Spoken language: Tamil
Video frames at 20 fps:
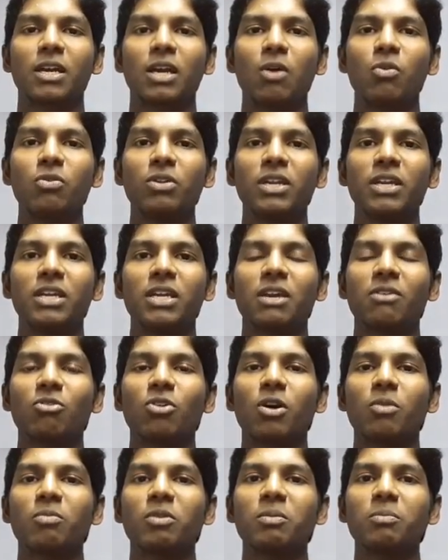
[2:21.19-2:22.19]
கவுண்டிங்
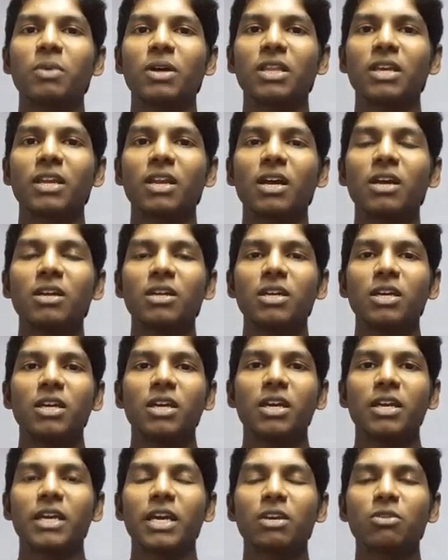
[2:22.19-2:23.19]
எவ்வளோ அப்படின்னு பார்த்தீங்கன்னா
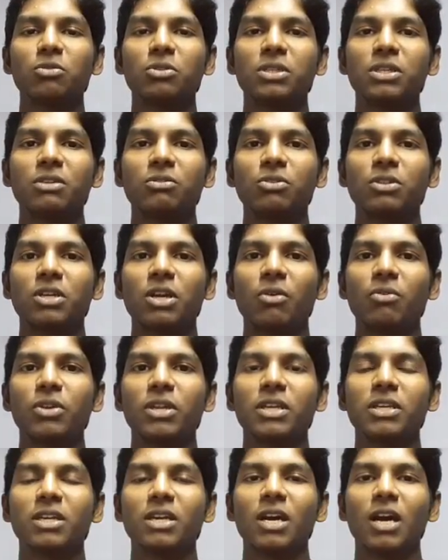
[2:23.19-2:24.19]
இரநூத்தி இருபது
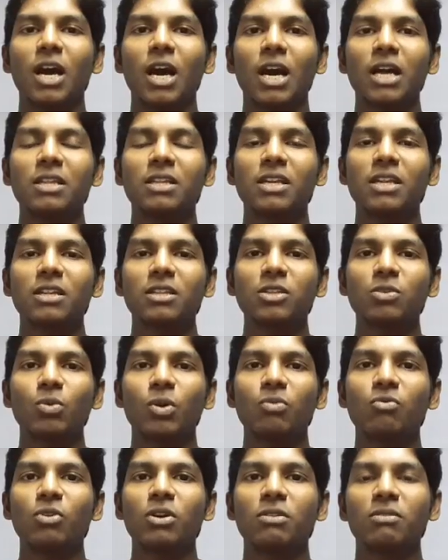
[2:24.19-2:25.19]
கவுண்டிங் அதுலேருந்து
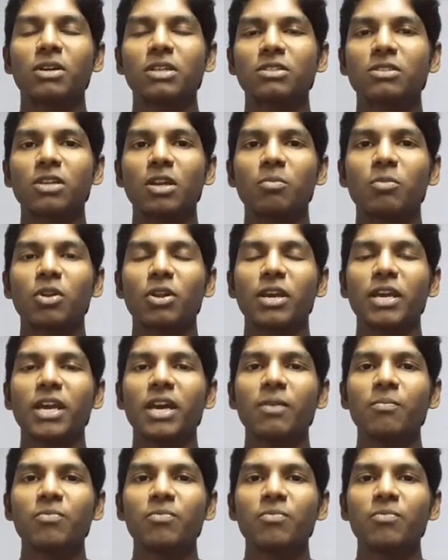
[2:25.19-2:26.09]
ஒவ்வொரு வருஷம் நம்மளுடைய